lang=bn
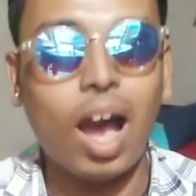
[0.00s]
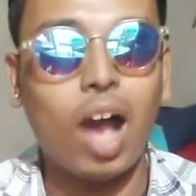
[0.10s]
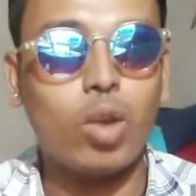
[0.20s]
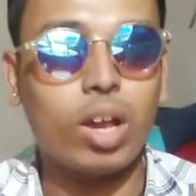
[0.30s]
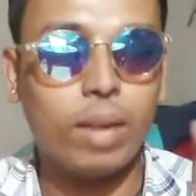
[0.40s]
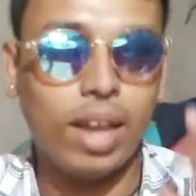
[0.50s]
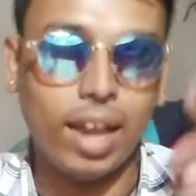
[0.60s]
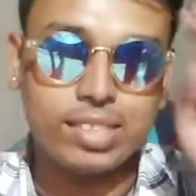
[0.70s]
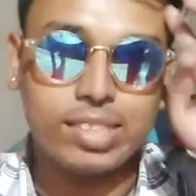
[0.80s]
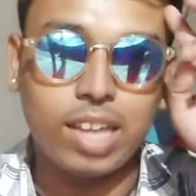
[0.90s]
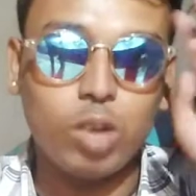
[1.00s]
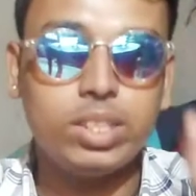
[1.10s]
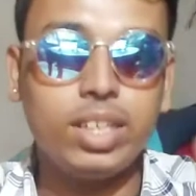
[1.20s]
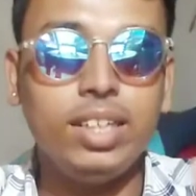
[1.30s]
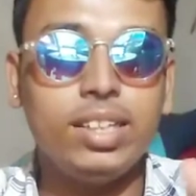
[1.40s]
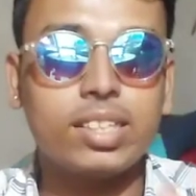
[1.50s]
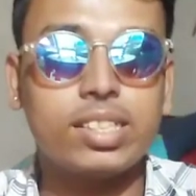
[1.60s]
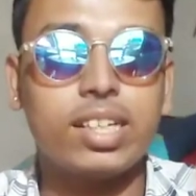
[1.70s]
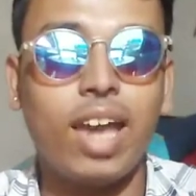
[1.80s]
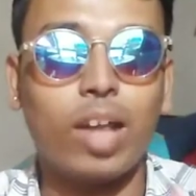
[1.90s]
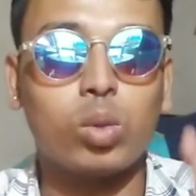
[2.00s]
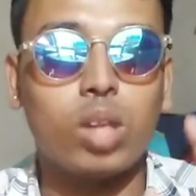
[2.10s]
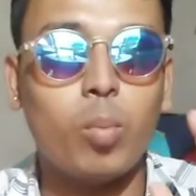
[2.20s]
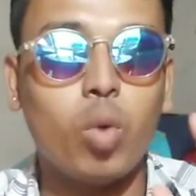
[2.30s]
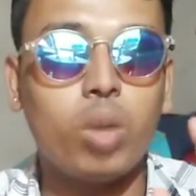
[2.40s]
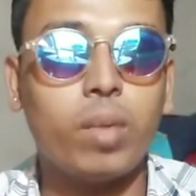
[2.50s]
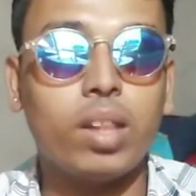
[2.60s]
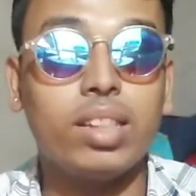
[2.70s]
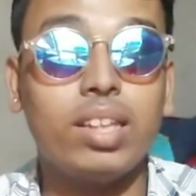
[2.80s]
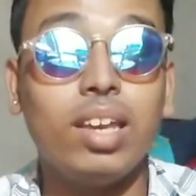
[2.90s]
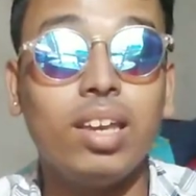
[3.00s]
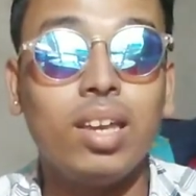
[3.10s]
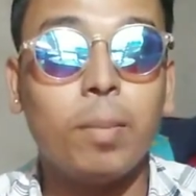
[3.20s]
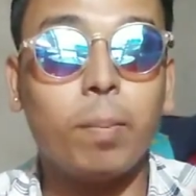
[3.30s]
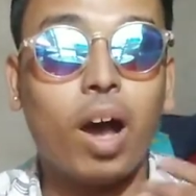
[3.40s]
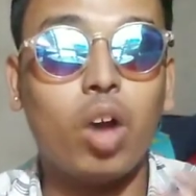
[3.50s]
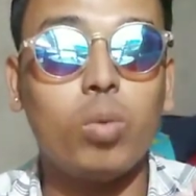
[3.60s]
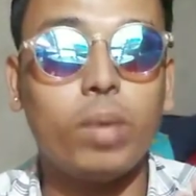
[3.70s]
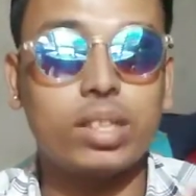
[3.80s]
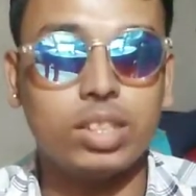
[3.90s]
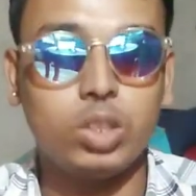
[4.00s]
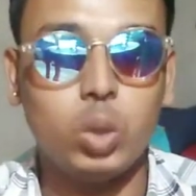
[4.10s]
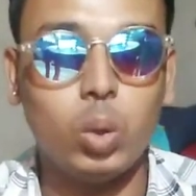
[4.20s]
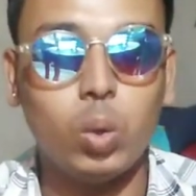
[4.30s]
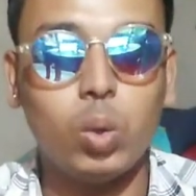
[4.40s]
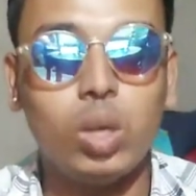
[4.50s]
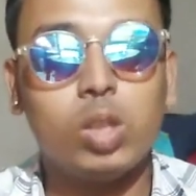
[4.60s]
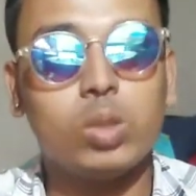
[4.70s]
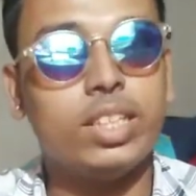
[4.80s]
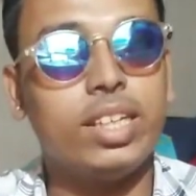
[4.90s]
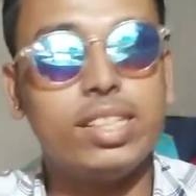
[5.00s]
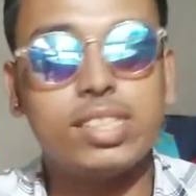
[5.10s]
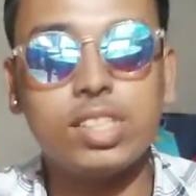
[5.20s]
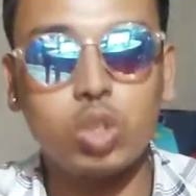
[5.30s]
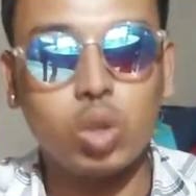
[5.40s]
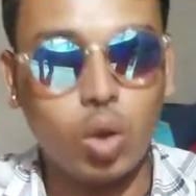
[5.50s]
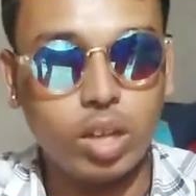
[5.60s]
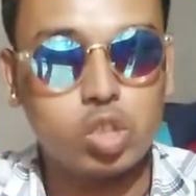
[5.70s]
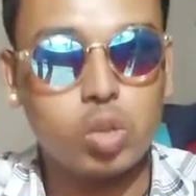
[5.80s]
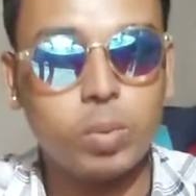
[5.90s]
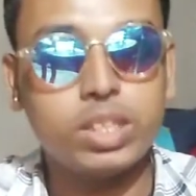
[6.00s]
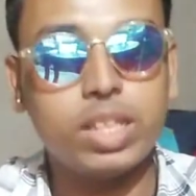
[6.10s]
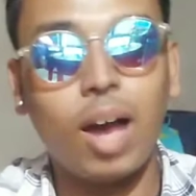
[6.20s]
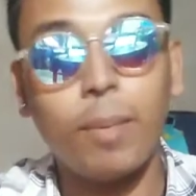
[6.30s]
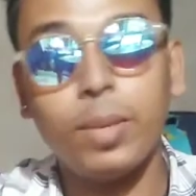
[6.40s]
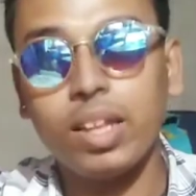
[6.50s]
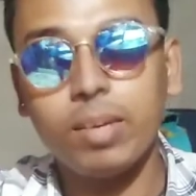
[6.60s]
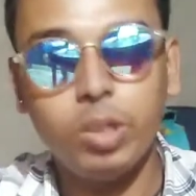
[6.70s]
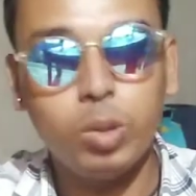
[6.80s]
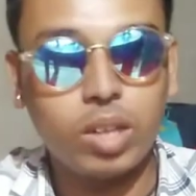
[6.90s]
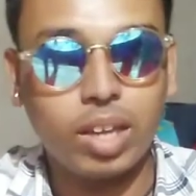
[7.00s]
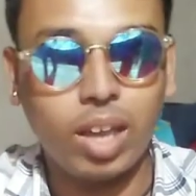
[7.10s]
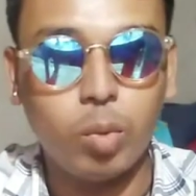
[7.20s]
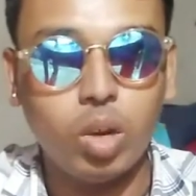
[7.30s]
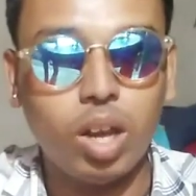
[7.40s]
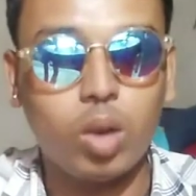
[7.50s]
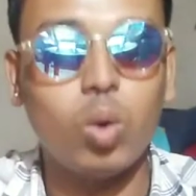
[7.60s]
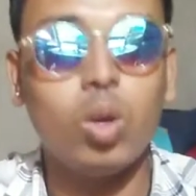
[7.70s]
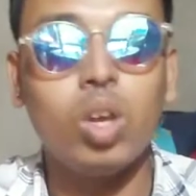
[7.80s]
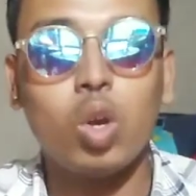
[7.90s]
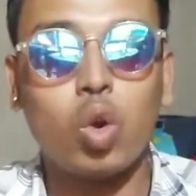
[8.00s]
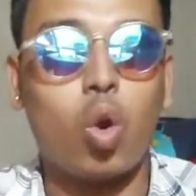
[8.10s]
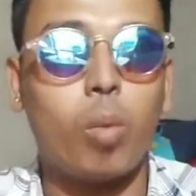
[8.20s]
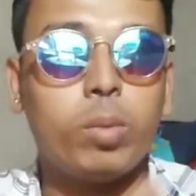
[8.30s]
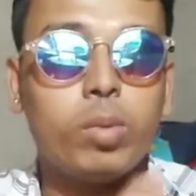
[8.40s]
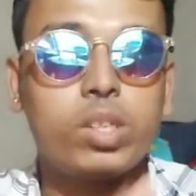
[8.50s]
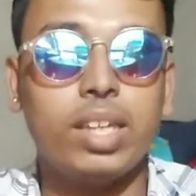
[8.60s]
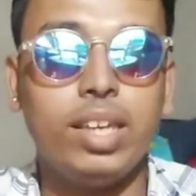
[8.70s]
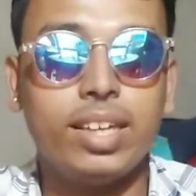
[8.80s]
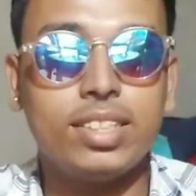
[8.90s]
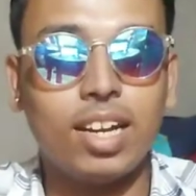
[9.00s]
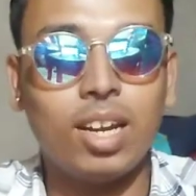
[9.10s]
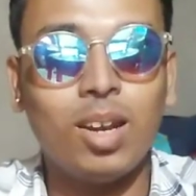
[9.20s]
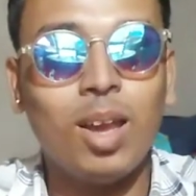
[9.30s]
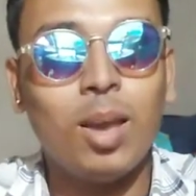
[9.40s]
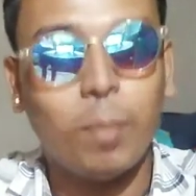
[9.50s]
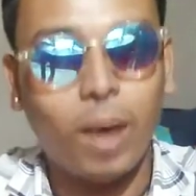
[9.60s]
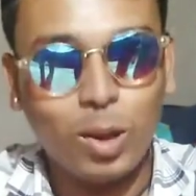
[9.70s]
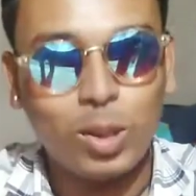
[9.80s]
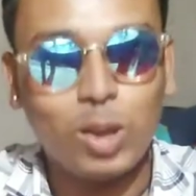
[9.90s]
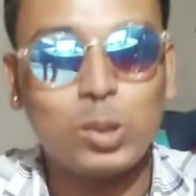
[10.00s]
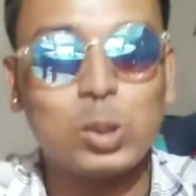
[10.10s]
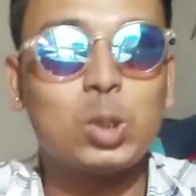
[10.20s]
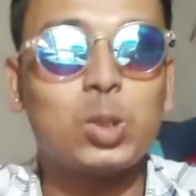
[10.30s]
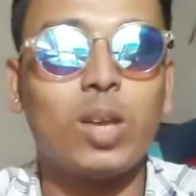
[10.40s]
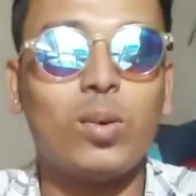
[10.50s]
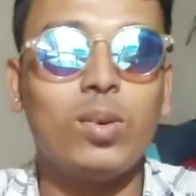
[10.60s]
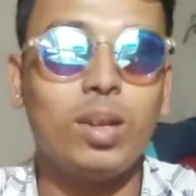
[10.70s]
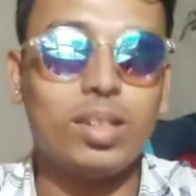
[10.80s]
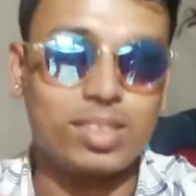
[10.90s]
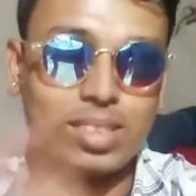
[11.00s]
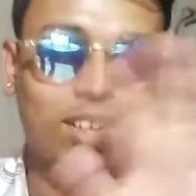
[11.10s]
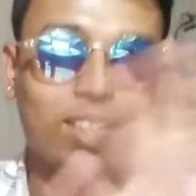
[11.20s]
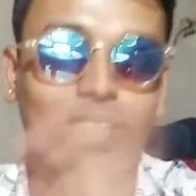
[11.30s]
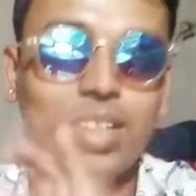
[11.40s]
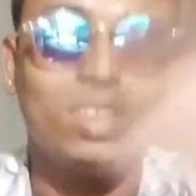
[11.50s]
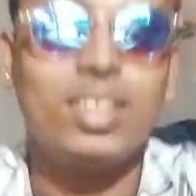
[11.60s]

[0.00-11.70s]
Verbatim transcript: আরও একবার হ্যাত স্যালুট যে ইন্ডাস্ট্রিকে এতটা মন পান দিয়ে ভালোবাসার জন্য তো চেঙ্গিসের জন্য অনেক শুভেচ্ছা আপনাদের ভিডিওটা কেমন লাগলো কমেন্ট বক্সে লিখে জানান ভালো থাকুন সুস্থ থাকুন তা